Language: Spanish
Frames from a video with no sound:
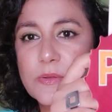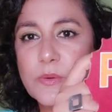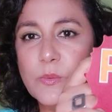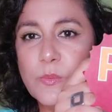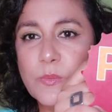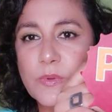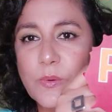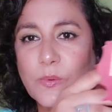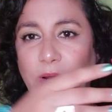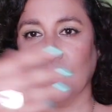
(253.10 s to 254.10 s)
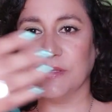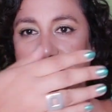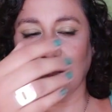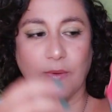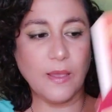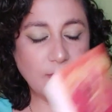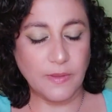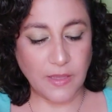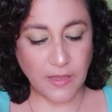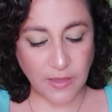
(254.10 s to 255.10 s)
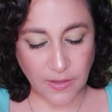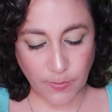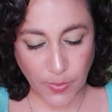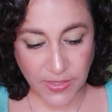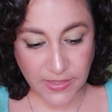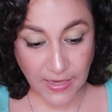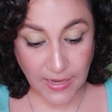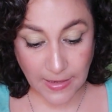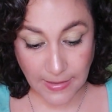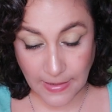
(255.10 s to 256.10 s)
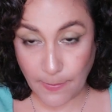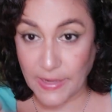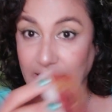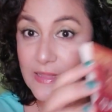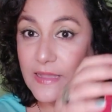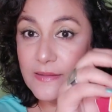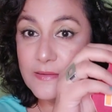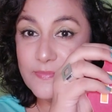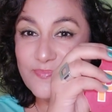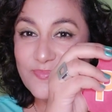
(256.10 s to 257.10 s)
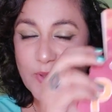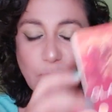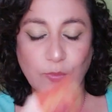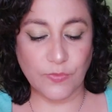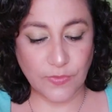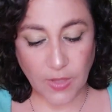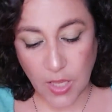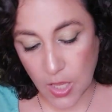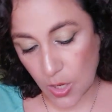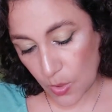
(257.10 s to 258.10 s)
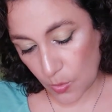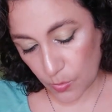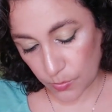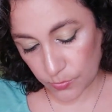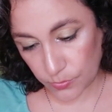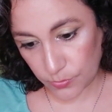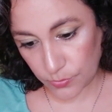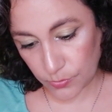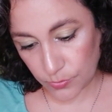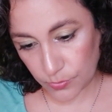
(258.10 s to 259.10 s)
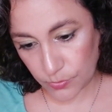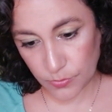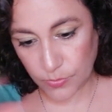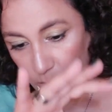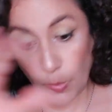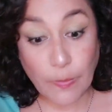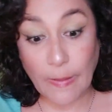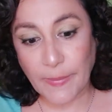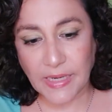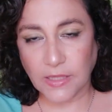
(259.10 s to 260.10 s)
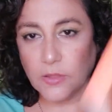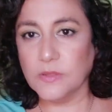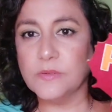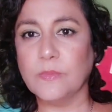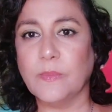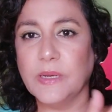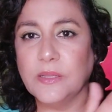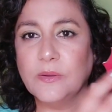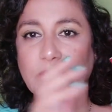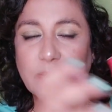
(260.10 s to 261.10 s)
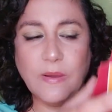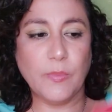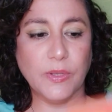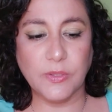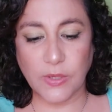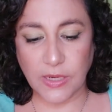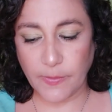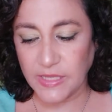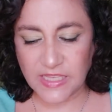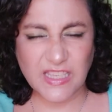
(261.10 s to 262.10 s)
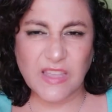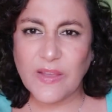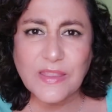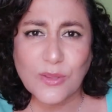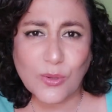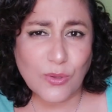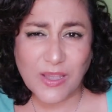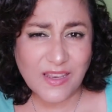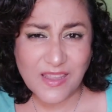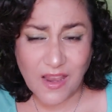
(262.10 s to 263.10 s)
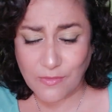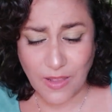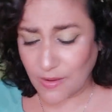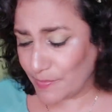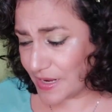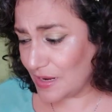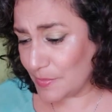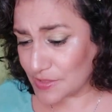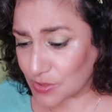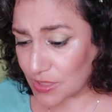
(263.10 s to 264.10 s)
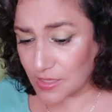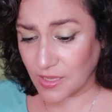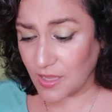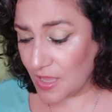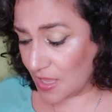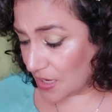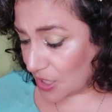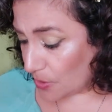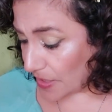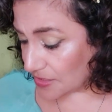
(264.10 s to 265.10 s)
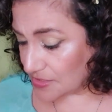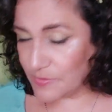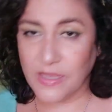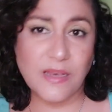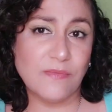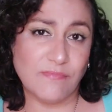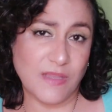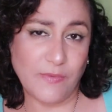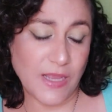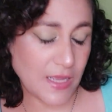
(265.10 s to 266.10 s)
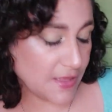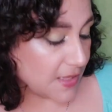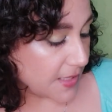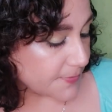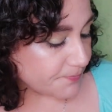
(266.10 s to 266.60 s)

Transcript: una cosita que va eh, puesta en la paleta. Un, un con un papelito. Es un papelito que va puesto en la paleta, así que va todo genial, va para la persona que, que lo va a recibir, le va a encantar.